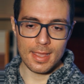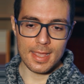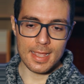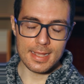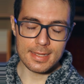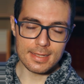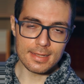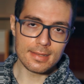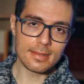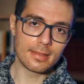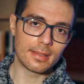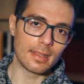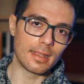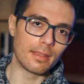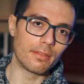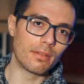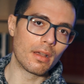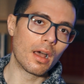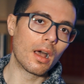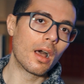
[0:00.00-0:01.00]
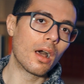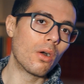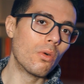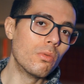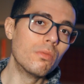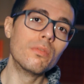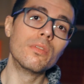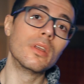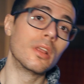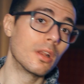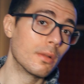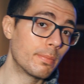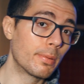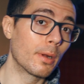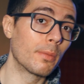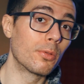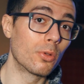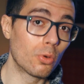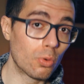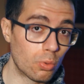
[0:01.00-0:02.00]
esisteva un vero e
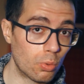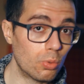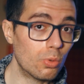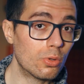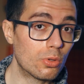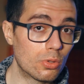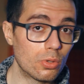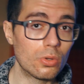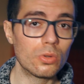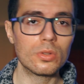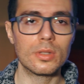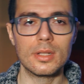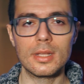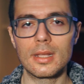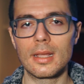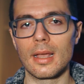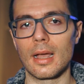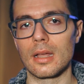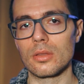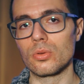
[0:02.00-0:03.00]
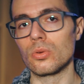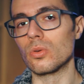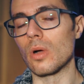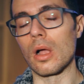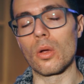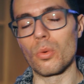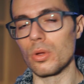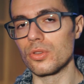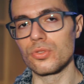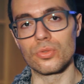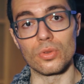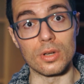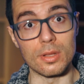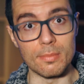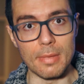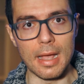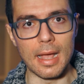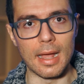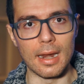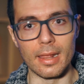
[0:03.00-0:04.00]
proprio culto dedicato a questo
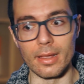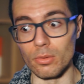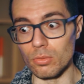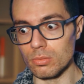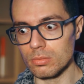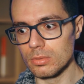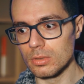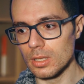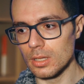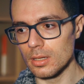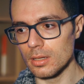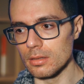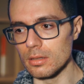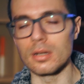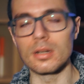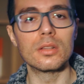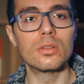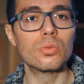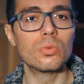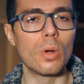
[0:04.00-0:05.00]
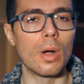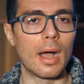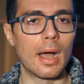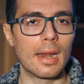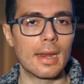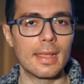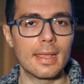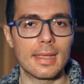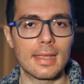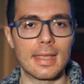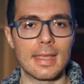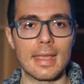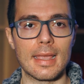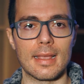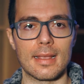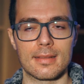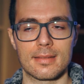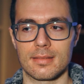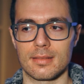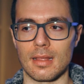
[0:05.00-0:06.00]
animale, un rituale
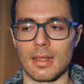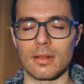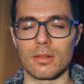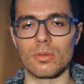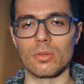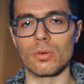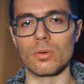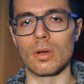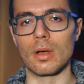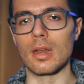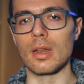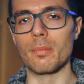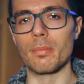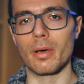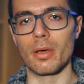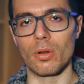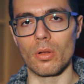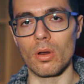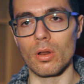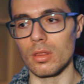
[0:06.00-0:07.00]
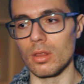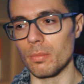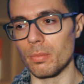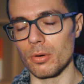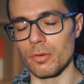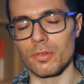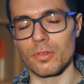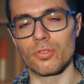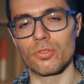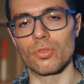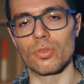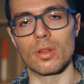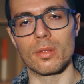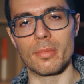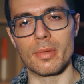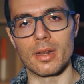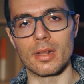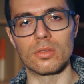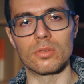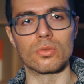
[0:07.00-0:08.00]
che, stando alle parole del professore
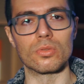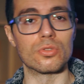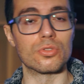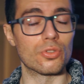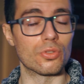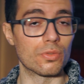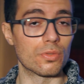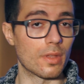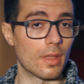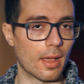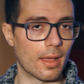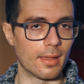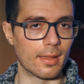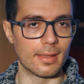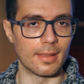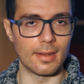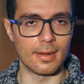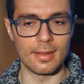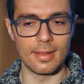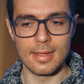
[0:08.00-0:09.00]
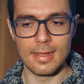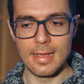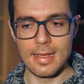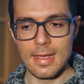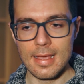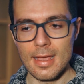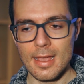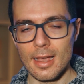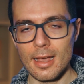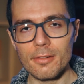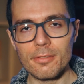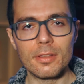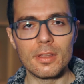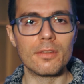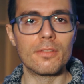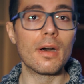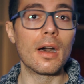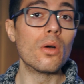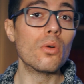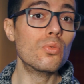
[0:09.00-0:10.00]
emerito John Younger,
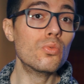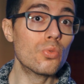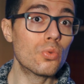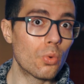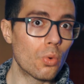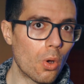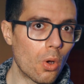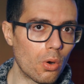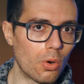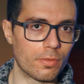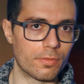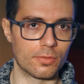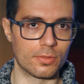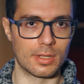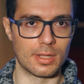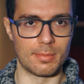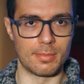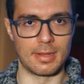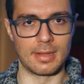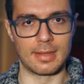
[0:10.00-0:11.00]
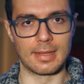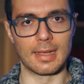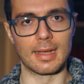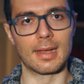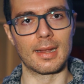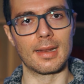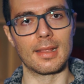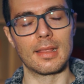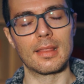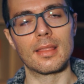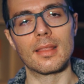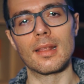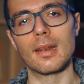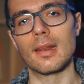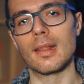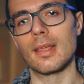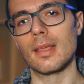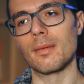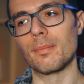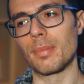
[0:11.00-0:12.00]
aveva un ruolo fondamentale
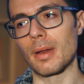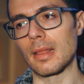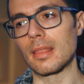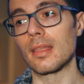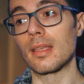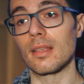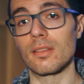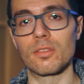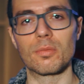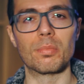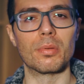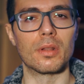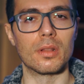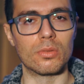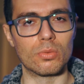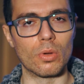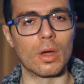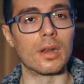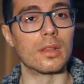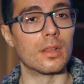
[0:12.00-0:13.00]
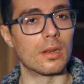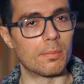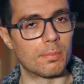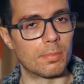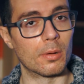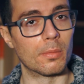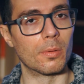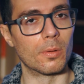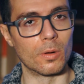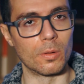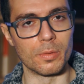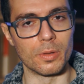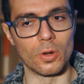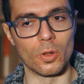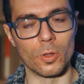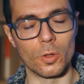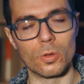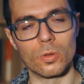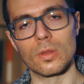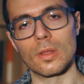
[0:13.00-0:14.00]
nelle pratiche spirituali del popolo
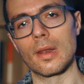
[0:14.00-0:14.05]
minoico